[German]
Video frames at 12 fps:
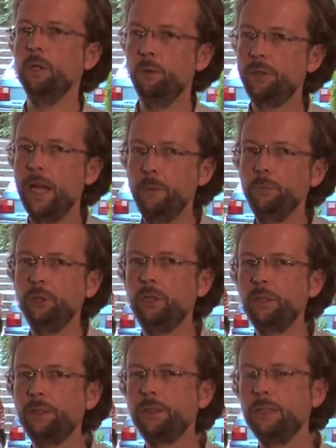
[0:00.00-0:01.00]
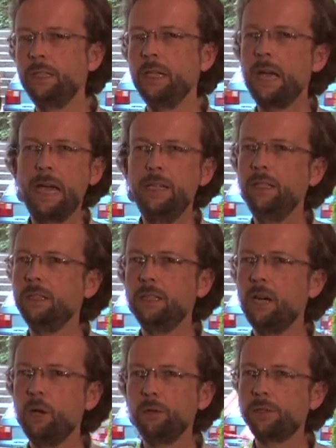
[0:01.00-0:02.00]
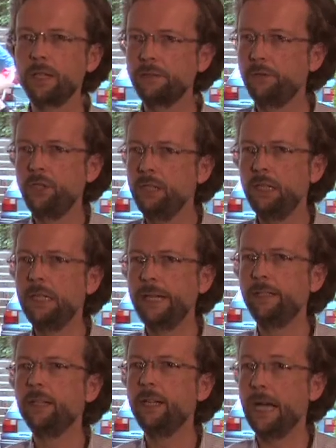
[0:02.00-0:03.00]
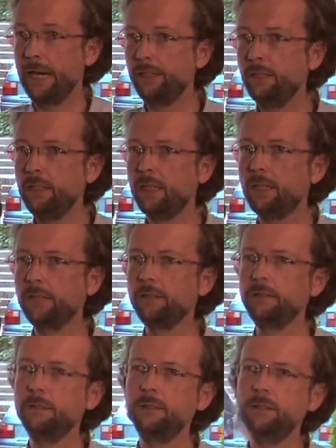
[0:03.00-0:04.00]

Und Sie haben dort äh, Heiler aus ganz verschiedenen Ländern eingeladen?